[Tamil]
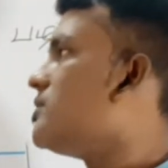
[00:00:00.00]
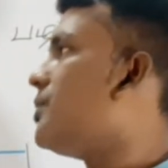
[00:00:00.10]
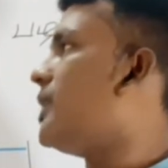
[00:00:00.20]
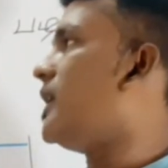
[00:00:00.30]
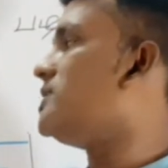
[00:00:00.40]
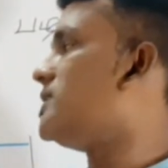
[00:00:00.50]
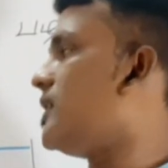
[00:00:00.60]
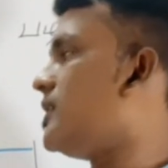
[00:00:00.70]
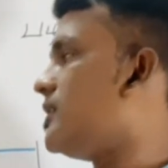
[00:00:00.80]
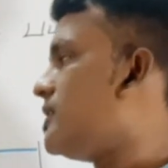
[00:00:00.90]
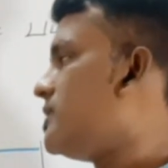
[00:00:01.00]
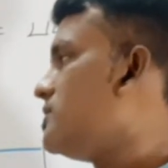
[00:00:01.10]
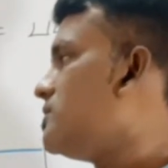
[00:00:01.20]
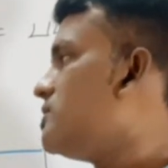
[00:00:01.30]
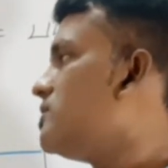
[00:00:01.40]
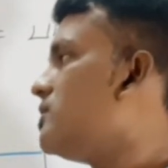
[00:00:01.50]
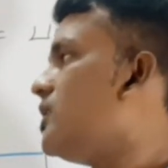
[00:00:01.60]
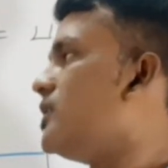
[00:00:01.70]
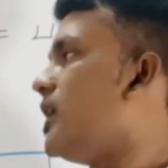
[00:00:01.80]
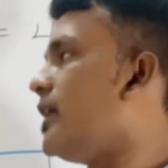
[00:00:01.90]
பழச்சாறு இருக்குது
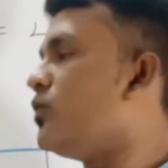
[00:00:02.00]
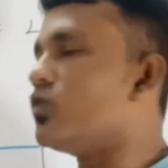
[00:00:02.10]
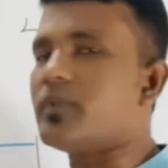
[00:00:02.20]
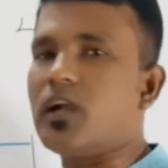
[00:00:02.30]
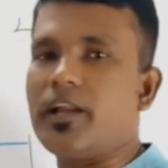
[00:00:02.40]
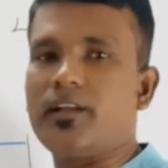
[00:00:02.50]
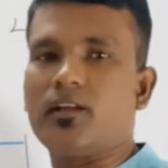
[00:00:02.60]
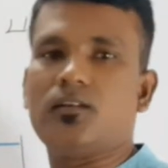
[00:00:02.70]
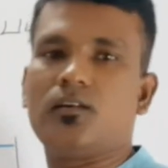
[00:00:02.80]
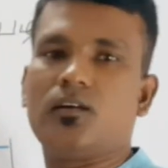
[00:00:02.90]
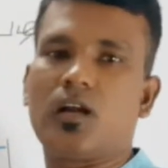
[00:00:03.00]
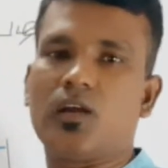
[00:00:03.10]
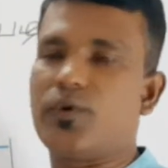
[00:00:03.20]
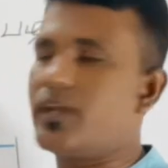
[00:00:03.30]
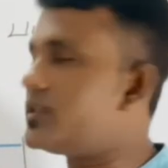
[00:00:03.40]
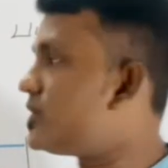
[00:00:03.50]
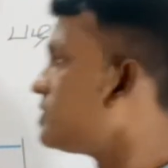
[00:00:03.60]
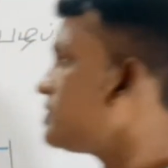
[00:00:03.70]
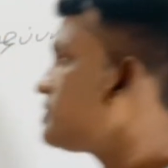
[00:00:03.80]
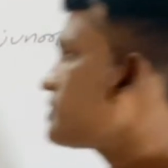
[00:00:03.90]
அது ஐநூறு மில்லி அளவுடையது
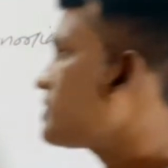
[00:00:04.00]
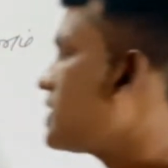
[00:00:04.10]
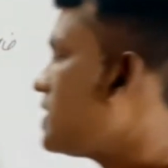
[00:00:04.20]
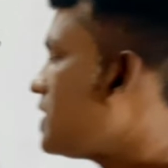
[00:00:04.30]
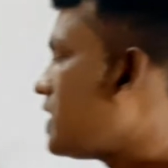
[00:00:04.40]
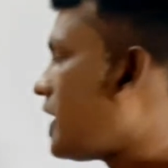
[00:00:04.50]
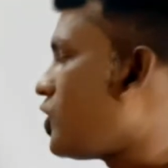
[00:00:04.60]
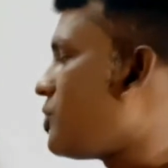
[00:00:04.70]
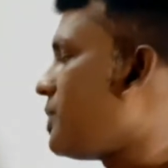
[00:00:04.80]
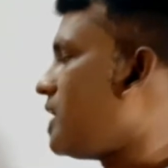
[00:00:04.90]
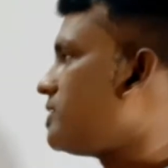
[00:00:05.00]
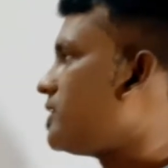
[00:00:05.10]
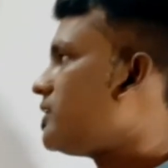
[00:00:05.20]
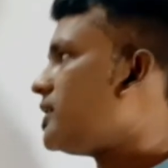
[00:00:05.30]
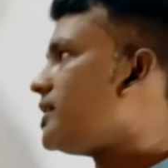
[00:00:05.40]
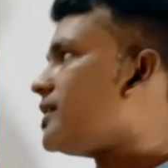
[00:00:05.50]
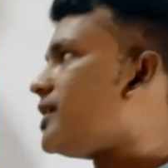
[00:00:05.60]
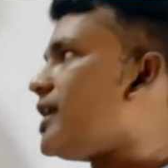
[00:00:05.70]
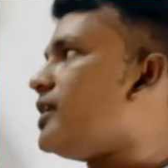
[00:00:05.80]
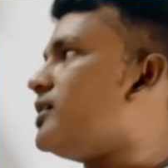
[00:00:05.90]
இன்னொரு பாத்திரத்தில்
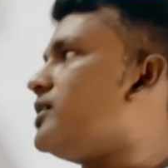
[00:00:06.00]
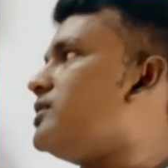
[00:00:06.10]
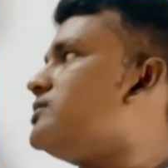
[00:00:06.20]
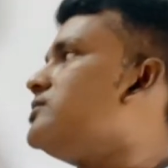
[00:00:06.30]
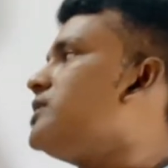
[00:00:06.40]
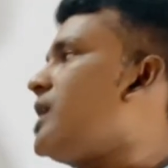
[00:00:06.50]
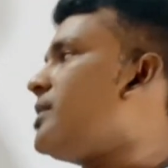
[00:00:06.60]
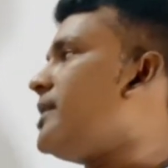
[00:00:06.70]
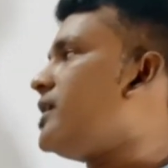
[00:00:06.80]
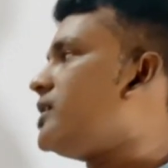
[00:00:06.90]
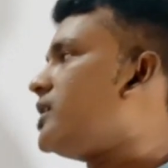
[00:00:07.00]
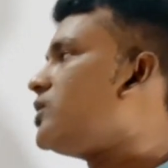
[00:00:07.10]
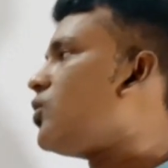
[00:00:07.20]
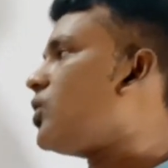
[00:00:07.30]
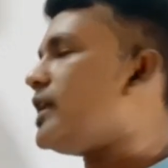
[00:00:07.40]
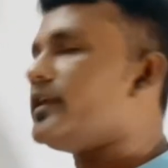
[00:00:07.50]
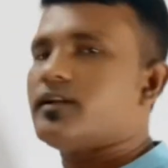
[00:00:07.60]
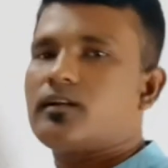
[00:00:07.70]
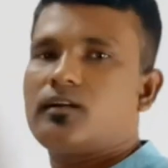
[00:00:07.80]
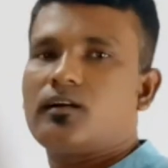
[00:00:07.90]
நீர் நிரப்பப்பட்டிருக்கு அது ஒரு
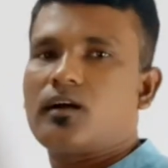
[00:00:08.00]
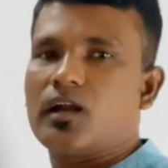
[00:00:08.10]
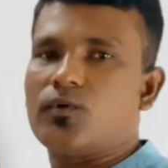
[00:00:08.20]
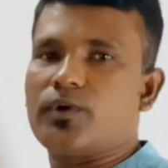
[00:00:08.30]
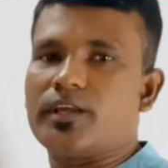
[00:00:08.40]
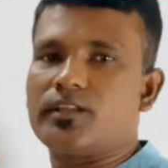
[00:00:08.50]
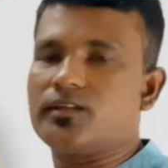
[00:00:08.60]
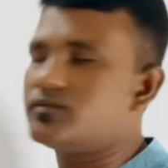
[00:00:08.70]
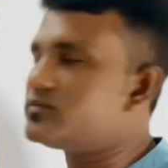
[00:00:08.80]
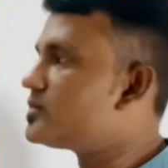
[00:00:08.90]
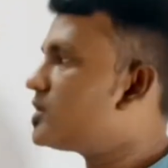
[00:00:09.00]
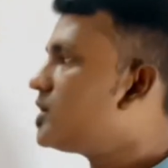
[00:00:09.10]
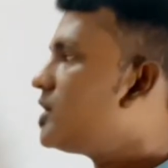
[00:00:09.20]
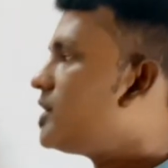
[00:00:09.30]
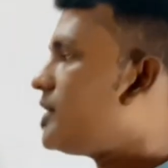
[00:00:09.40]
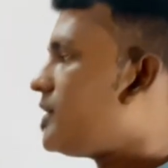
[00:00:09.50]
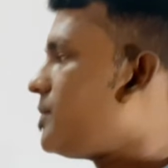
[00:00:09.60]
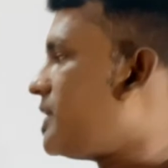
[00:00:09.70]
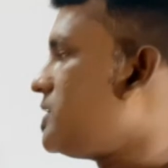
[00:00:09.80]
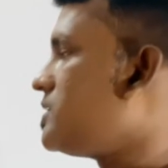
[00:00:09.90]
லிட்டர் அளவுடையது
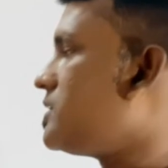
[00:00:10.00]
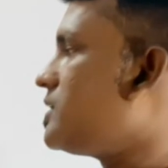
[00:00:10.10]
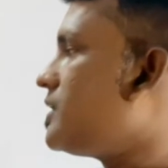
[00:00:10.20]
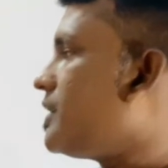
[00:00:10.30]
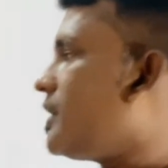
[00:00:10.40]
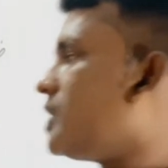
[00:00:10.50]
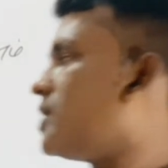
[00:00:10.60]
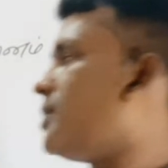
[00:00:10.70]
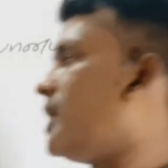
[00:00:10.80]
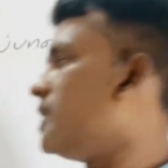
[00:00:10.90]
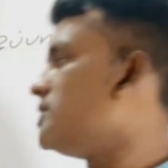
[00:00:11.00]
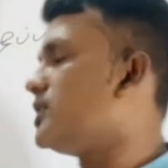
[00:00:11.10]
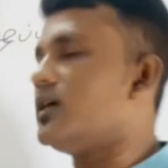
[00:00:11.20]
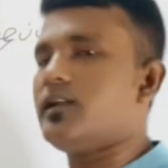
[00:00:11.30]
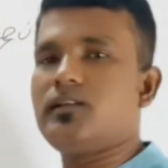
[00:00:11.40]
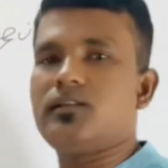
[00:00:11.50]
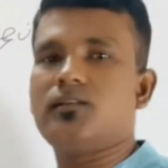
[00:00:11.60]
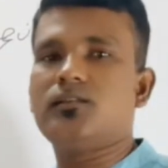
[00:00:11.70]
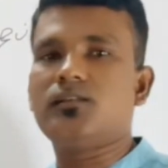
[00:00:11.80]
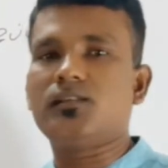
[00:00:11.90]
இப்போ இந்த பழச்சாறு
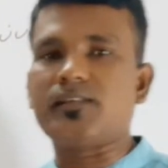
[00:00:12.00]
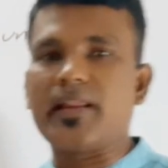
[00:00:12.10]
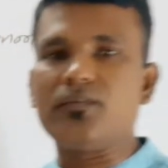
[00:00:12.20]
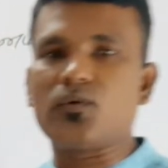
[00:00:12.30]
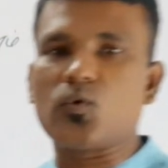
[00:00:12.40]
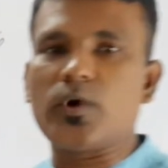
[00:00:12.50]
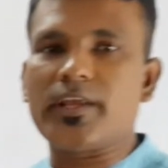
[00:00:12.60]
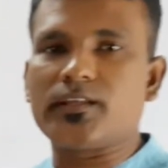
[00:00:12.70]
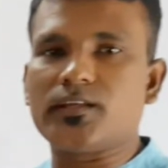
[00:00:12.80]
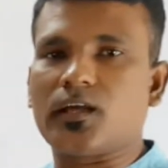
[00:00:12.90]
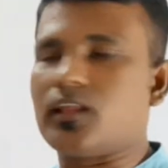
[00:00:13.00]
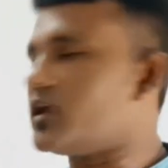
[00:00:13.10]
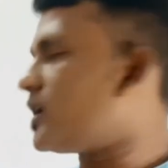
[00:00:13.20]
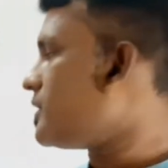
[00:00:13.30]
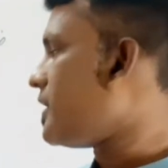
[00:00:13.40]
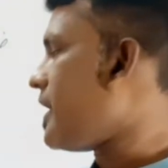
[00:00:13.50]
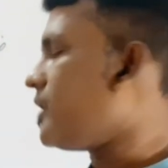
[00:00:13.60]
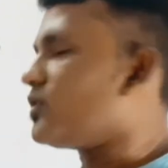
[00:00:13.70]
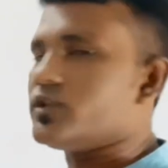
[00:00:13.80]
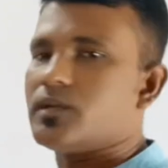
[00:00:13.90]
செறிவு கூடியது அதில் நாங்கள்
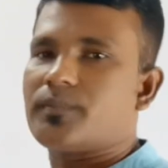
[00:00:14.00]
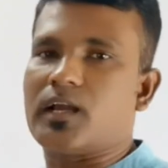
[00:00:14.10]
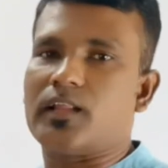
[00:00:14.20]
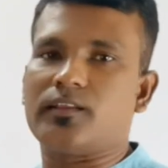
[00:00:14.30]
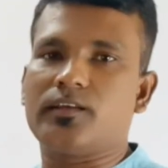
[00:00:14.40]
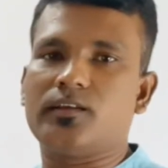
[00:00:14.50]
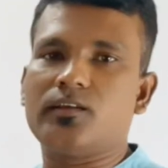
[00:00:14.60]
நீர் கொஞ்சம் கலந்து